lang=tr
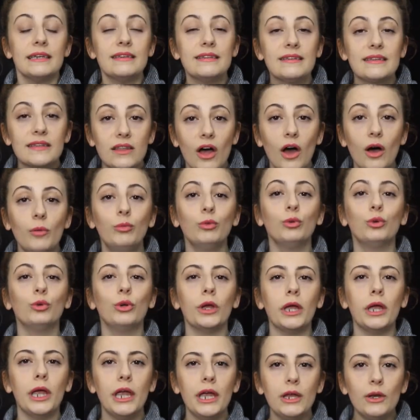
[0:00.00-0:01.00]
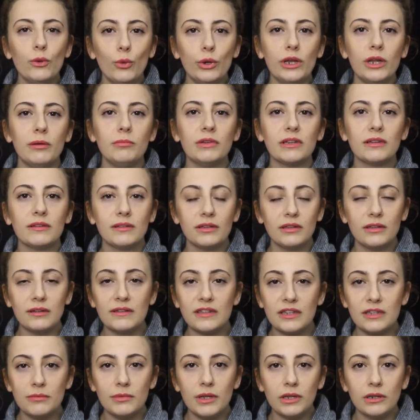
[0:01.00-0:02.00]
İstanbul'un en önemli
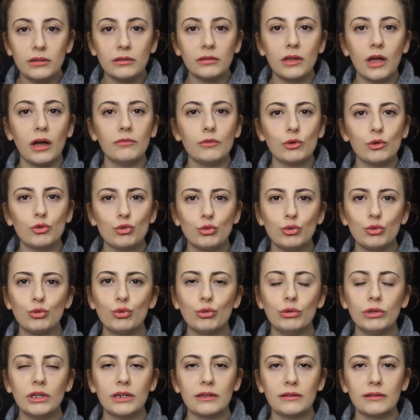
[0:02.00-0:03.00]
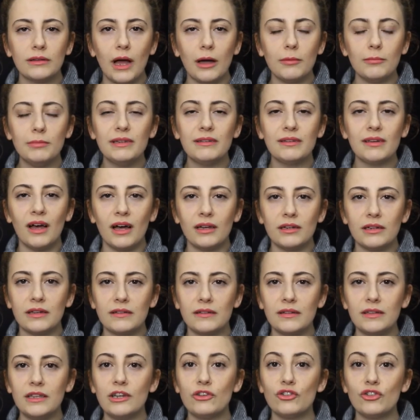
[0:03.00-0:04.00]
tılsımlarından ve sütunlarından bir
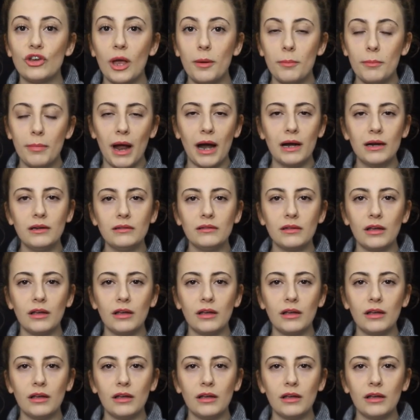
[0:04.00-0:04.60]
tanesi de Çemberli